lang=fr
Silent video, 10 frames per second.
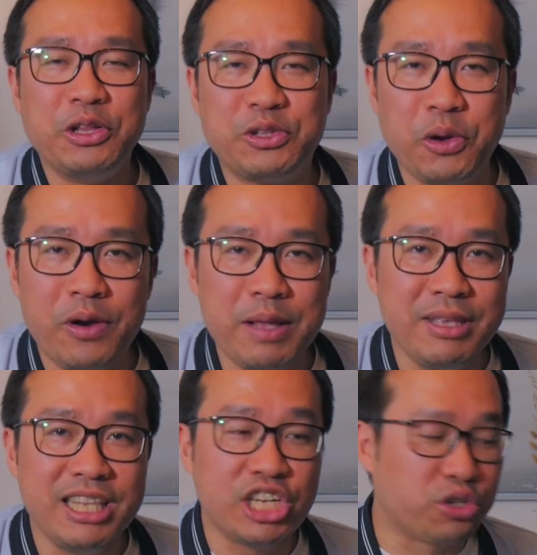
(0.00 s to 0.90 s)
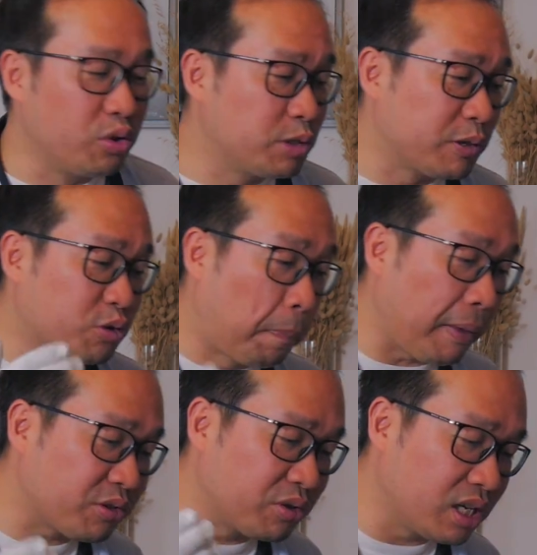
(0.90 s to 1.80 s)
dans les mini-jeux, une espèce de
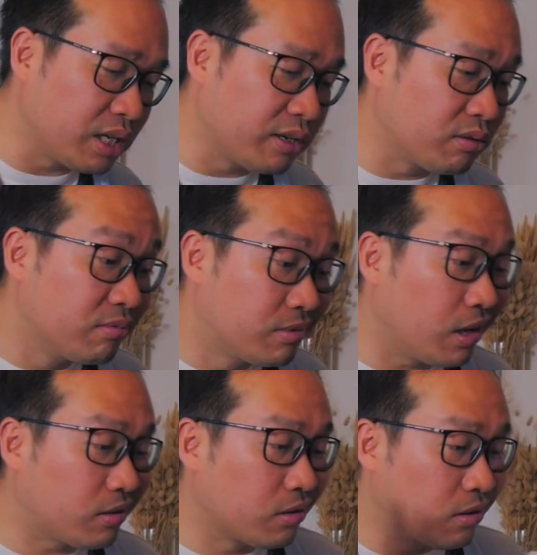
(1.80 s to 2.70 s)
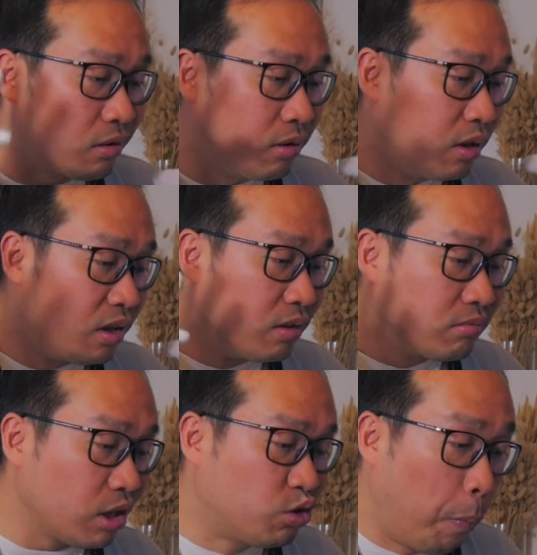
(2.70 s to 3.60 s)
personnage avec une tête
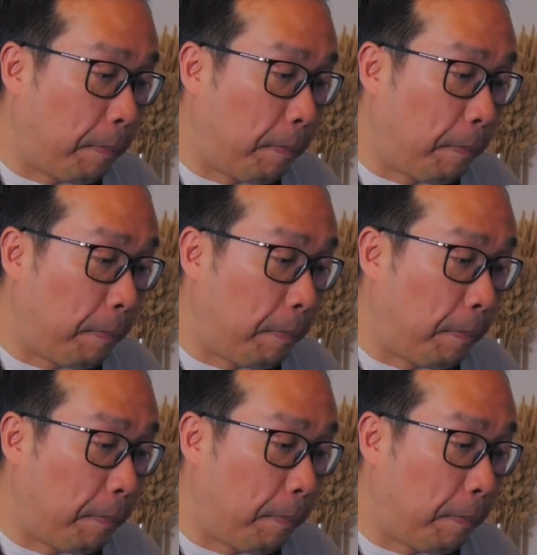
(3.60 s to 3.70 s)
peut-être de